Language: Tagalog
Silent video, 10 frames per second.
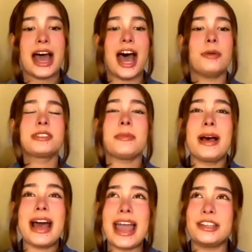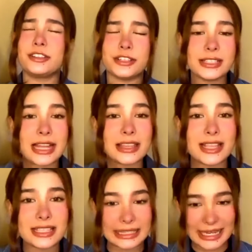um, sa mga editors
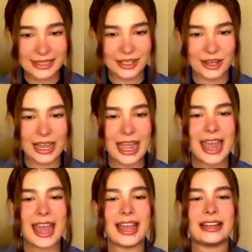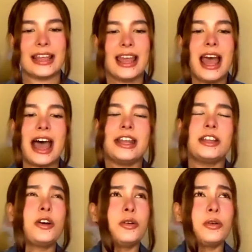natin sa TikTok. And I
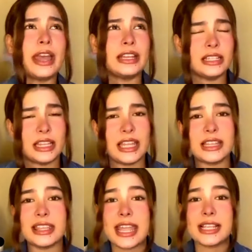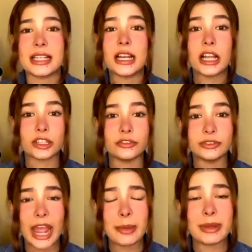know editing takes a lot
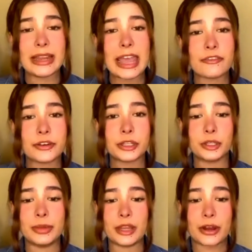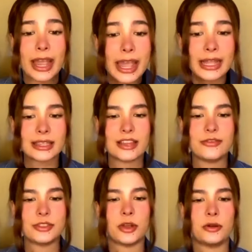of time and effort to be
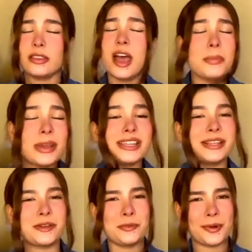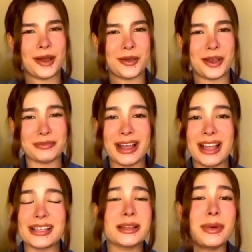creative. So na-appreciate ko po kayo at
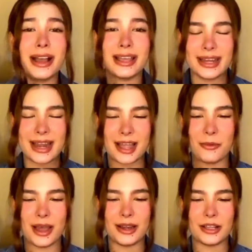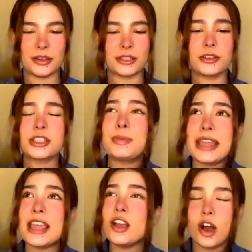mga, sa mga ginagawa niyo. So
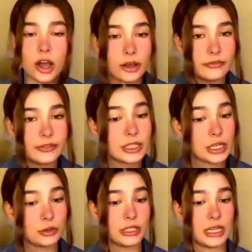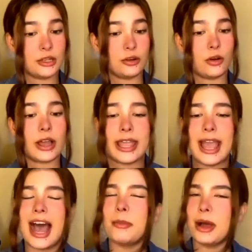speaking of sino-sino
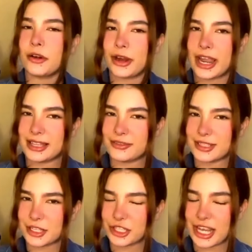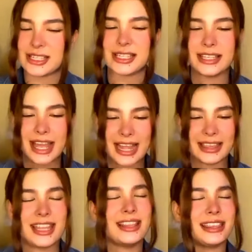kaya ang mga creative sunshines natin,